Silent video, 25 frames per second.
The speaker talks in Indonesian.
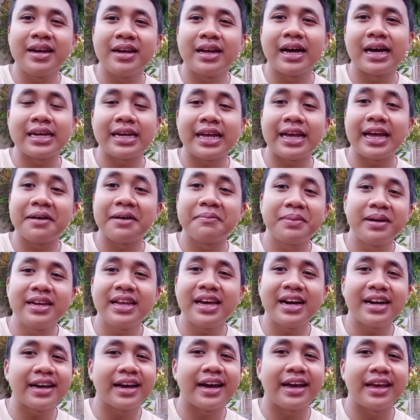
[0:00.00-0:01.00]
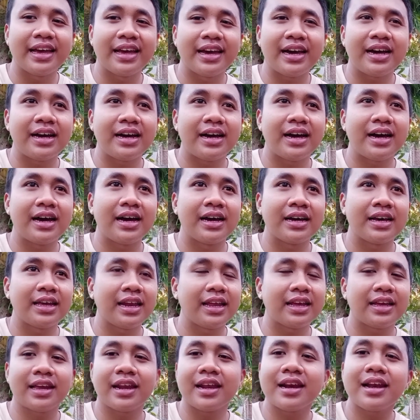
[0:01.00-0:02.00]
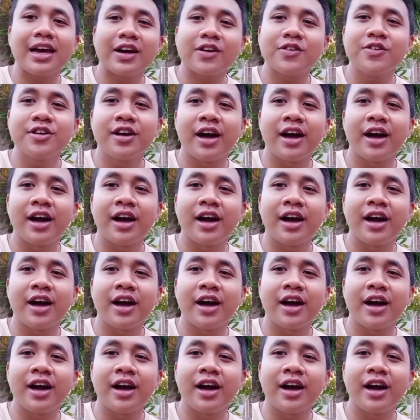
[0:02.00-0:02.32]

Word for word: ada yang beli enggak ya kira-kira laku